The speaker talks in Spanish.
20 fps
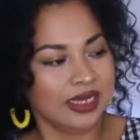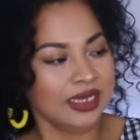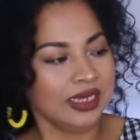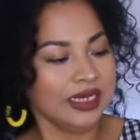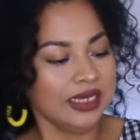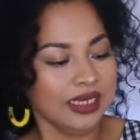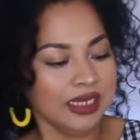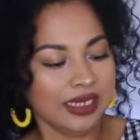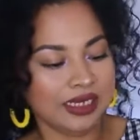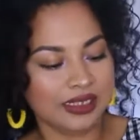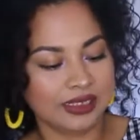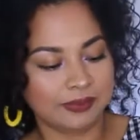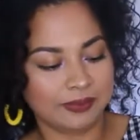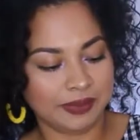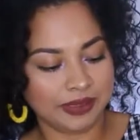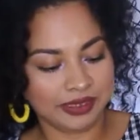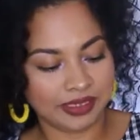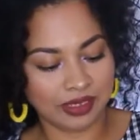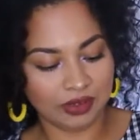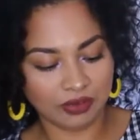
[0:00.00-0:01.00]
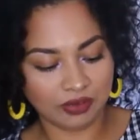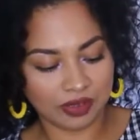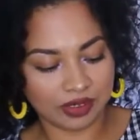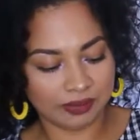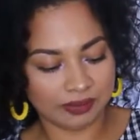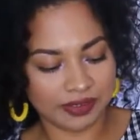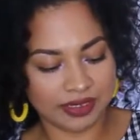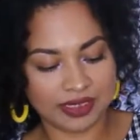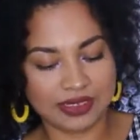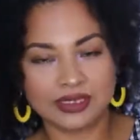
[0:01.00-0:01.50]
Y este pantalón,
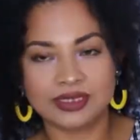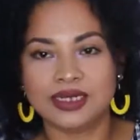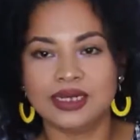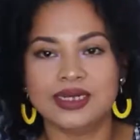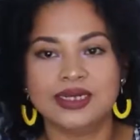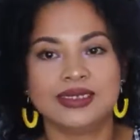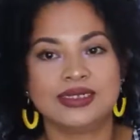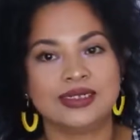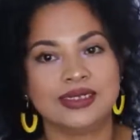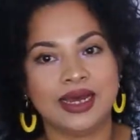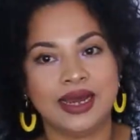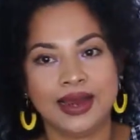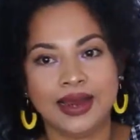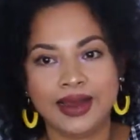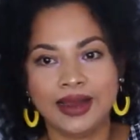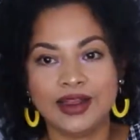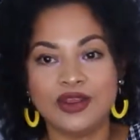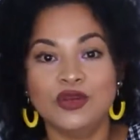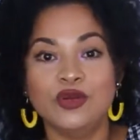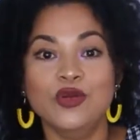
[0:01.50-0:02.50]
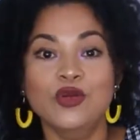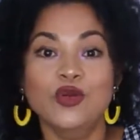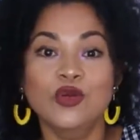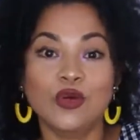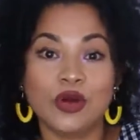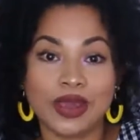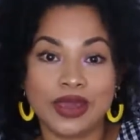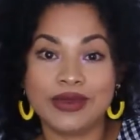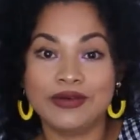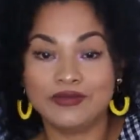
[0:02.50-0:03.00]
amigas, está
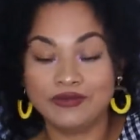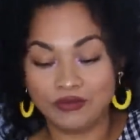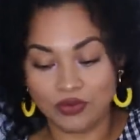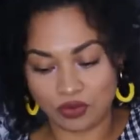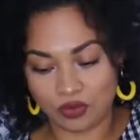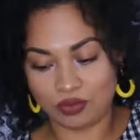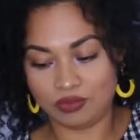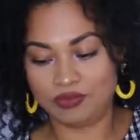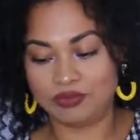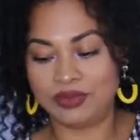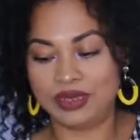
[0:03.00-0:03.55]
nuevo